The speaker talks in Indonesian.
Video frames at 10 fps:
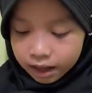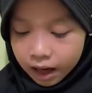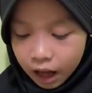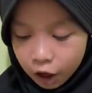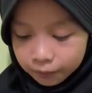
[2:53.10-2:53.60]

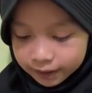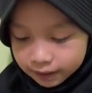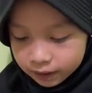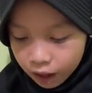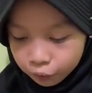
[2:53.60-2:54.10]
kalau
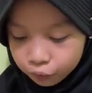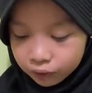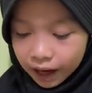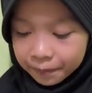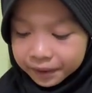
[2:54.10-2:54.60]
kita
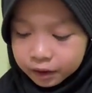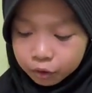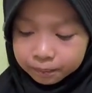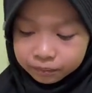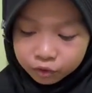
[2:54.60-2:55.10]
kurang
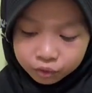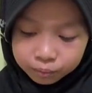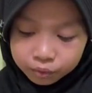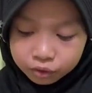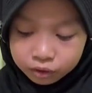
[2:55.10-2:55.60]
minum tubuh